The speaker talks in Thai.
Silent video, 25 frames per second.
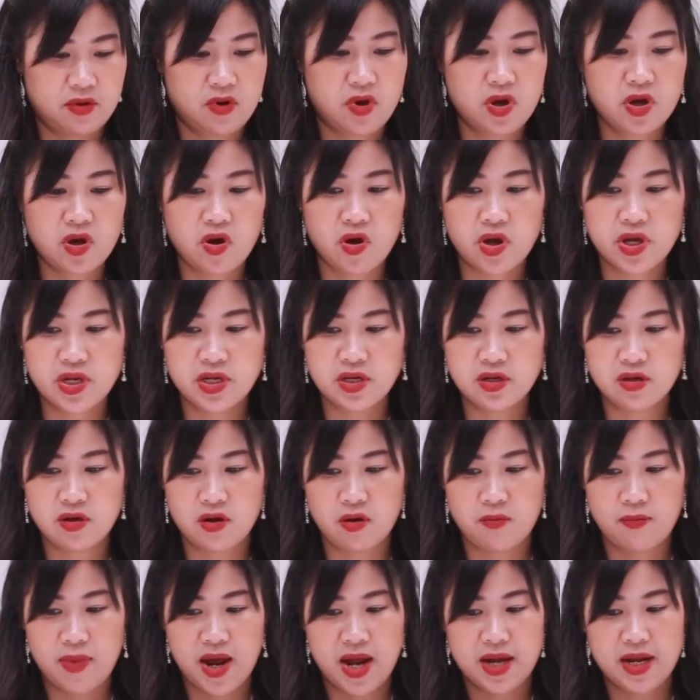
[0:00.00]
ค่อยๆดึง
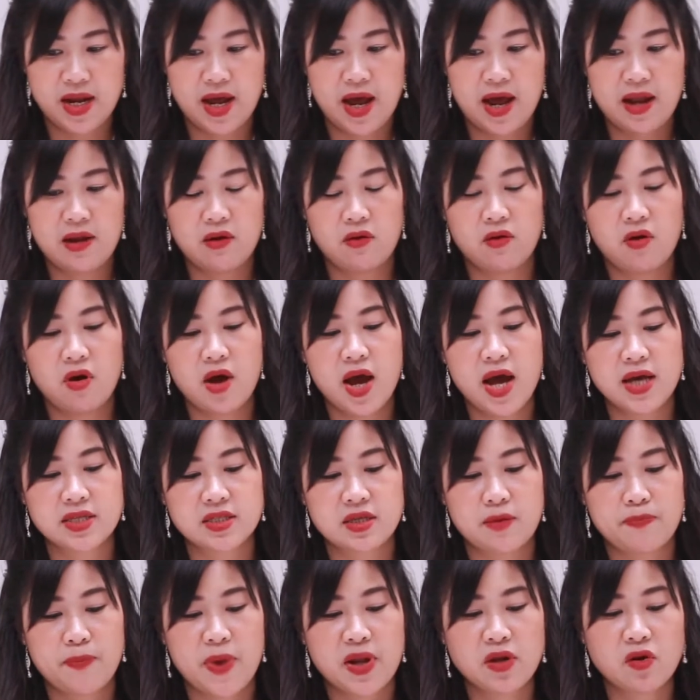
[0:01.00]
ออกมานะคะแล้วก็อา
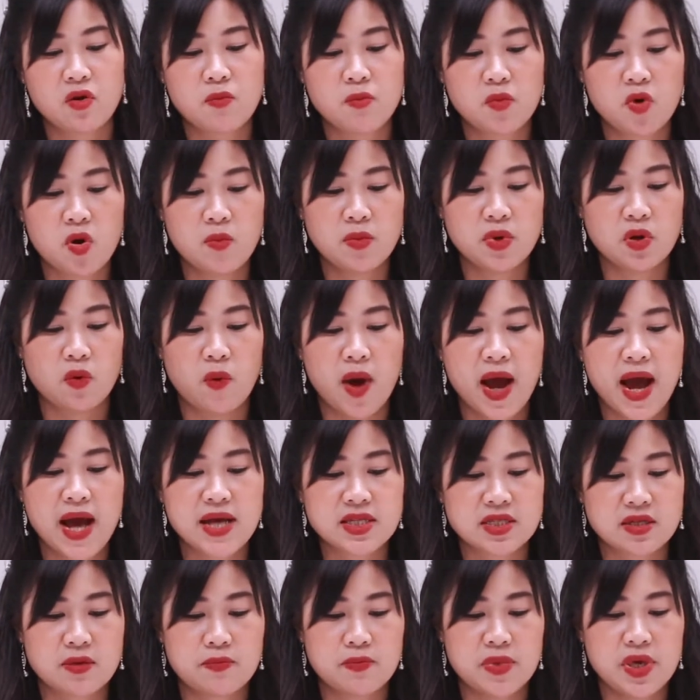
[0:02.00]
จจะปั้นกลมๆหรือว่า
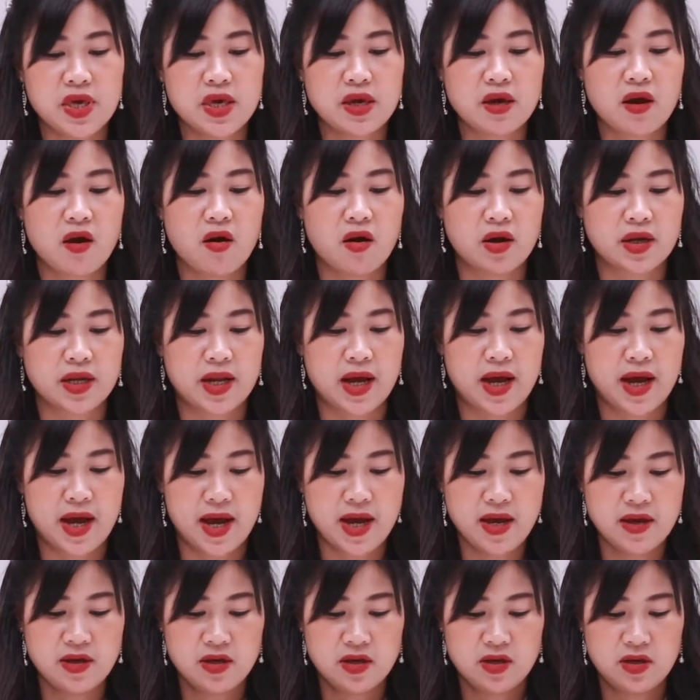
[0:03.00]
อาจจะบี้ก่อนนะ
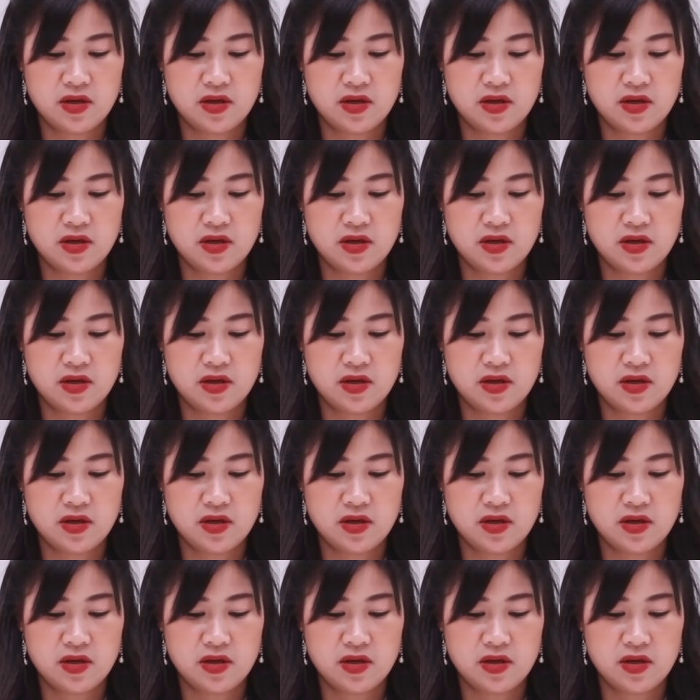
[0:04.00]
คะ